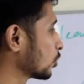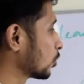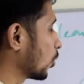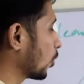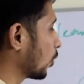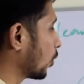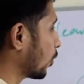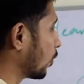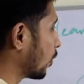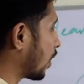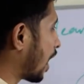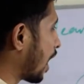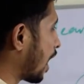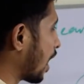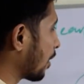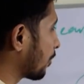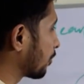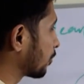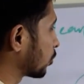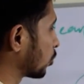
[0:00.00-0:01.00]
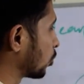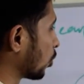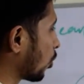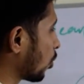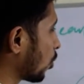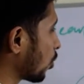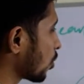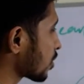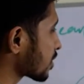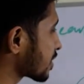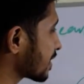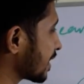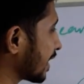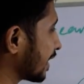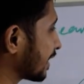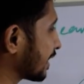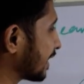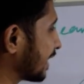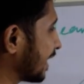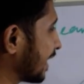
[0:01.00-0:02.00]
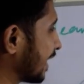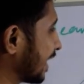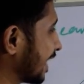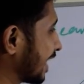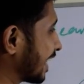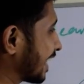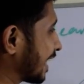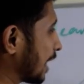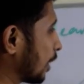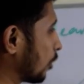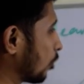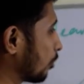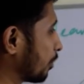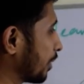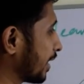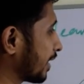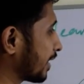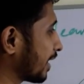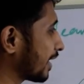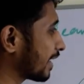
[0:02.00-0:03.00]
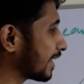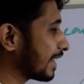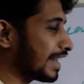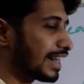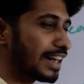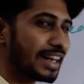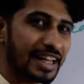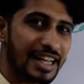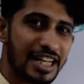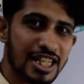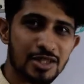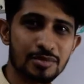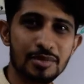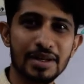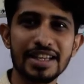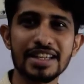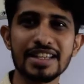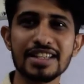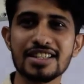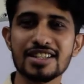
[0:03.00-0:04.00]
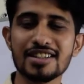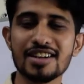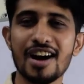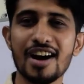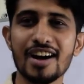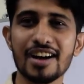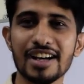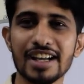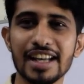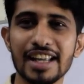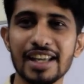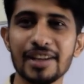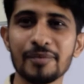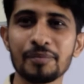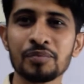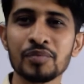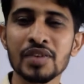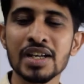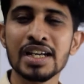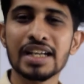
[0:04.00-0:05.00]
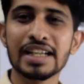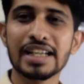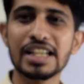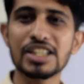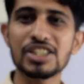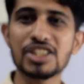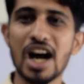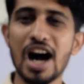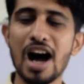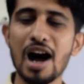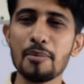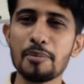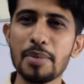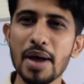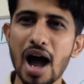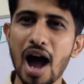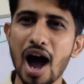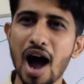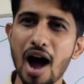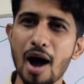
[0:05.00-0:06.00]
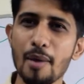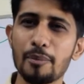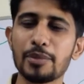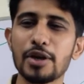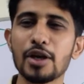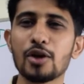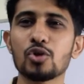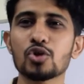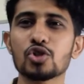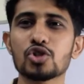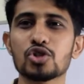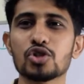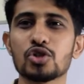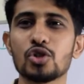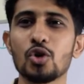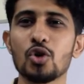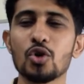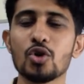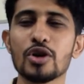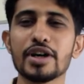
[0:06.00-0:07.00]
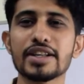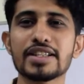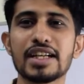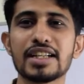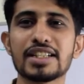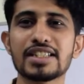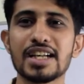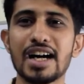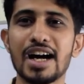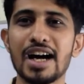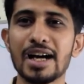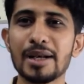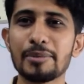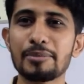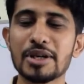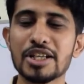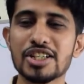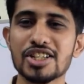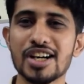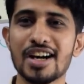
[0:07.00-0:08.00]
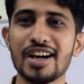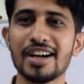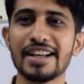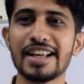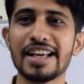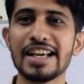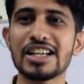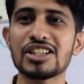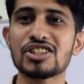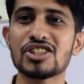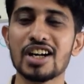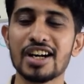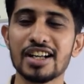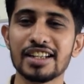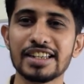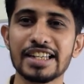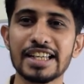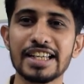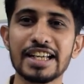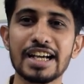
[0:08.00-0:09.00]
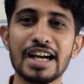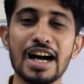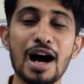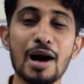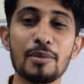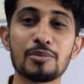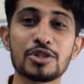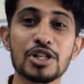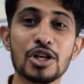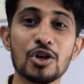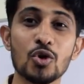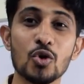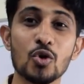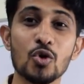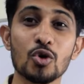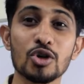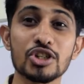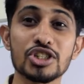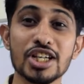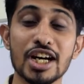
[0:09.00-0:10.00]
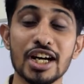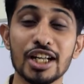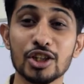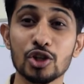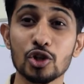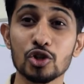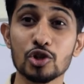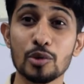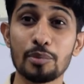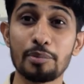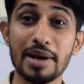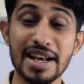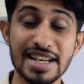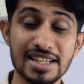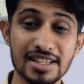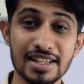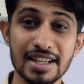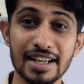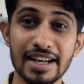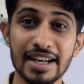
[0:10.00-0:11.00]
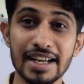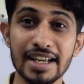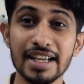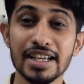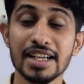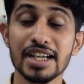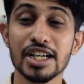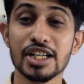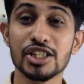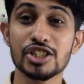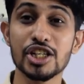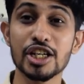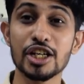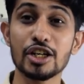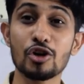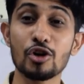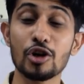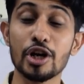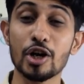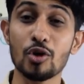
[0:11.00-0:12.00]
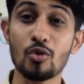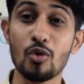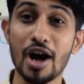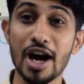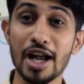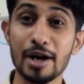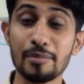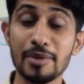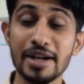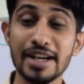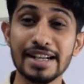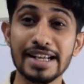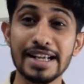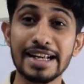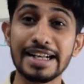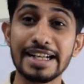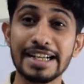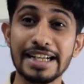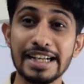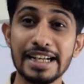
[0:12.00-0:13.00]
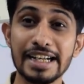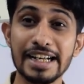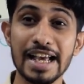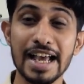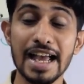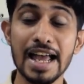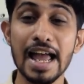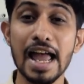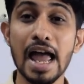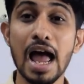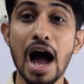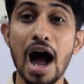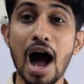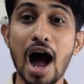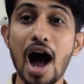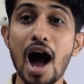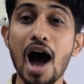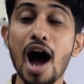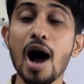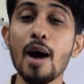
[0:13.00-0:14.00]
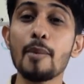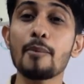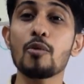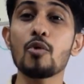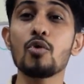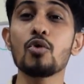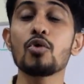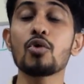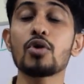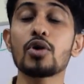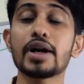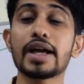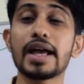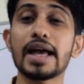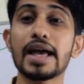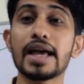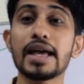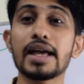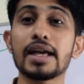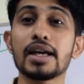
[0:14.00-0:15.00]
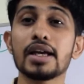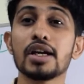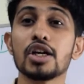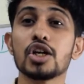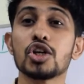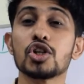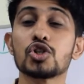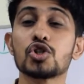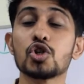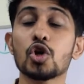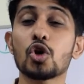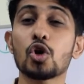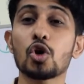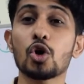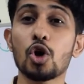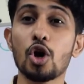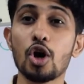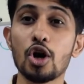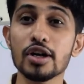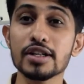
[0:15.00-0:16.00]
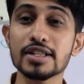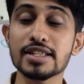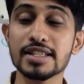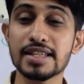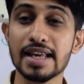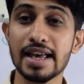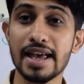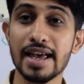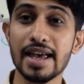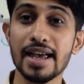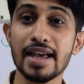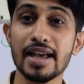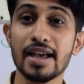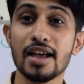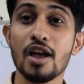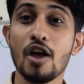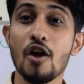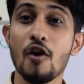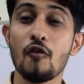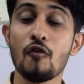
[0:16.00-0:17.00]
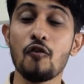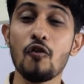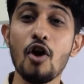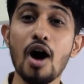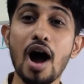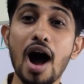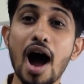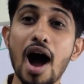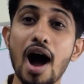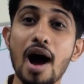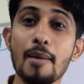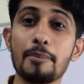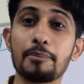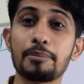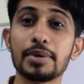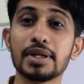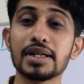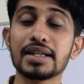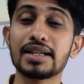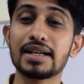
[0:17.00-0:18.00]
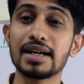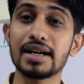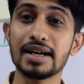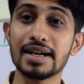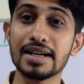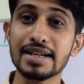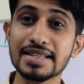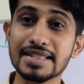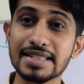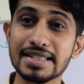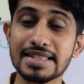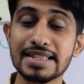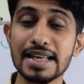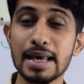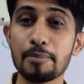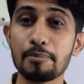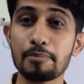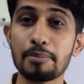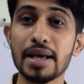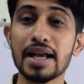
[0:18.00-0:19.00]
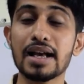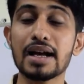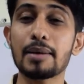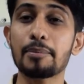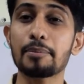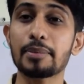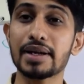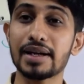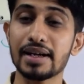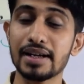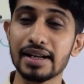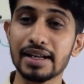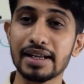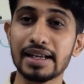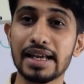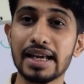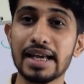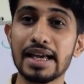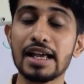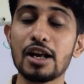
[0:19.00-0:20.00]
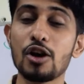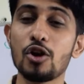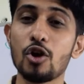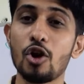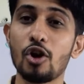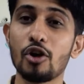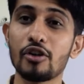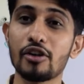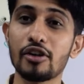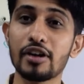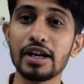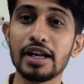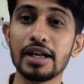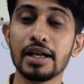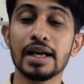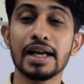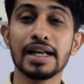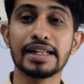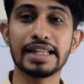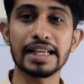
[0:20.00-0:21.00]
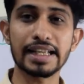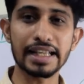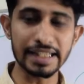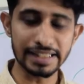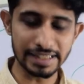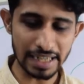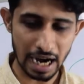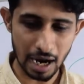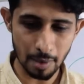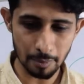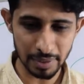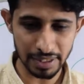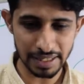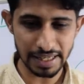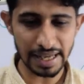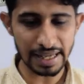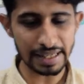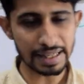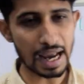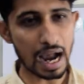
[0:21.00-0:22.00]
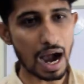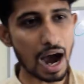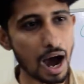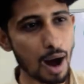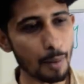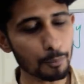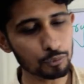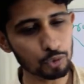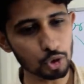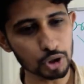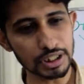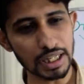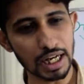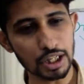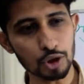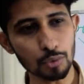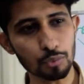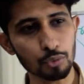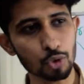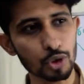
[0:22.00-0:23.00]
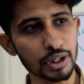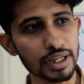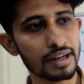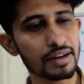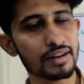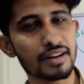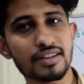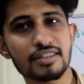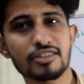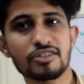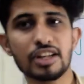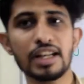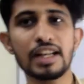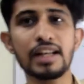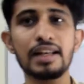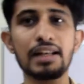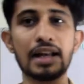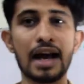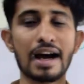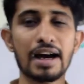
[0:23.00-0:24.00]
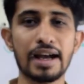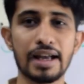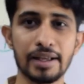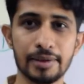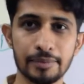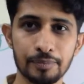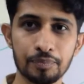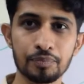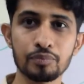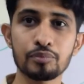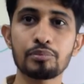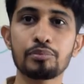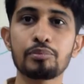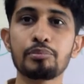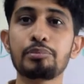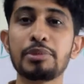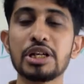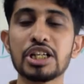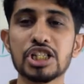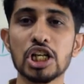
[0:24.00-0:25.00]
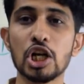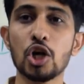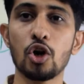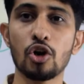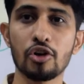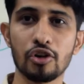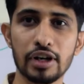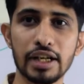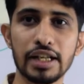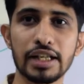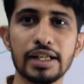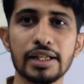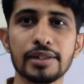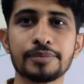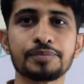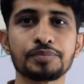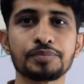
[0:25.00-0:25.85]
तो आप दो से तीन किलोमीटर की रेंज में ही स्टार्ट लें कि जहाँ पे आपकी कुछ लोगों के साथ जान पहचान है जानते हैं आप जिन लोगों को जानते हो जो बैचलर हैं जिनको रिक्वायरमेंट है नीड है आप उनके जो क्लॉथ्स हैं वो आप घर से पिकअप करके लॉन्ड्री देखिए यहाँ पे ये कि आप तो या तो पूरी इंडस्ट्री लगाएं पीछे लॉन्ड्री की